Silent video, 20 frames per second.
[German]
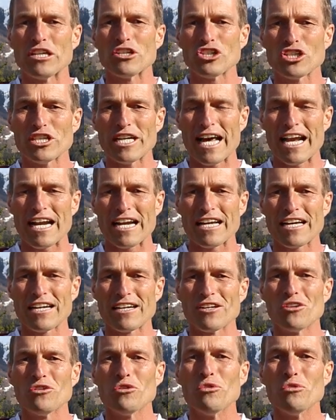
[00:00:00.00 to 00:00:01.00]

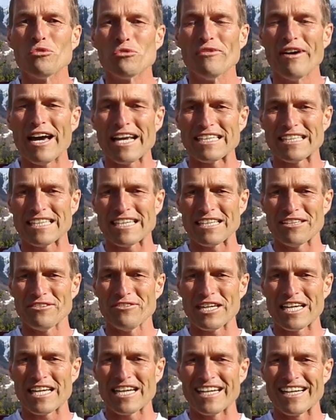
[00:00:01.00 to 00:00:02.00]
stärken und
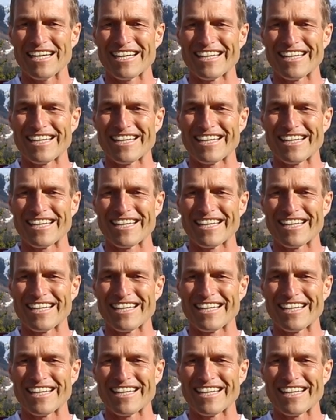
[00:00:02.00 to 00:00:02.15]
weiterentwickeln.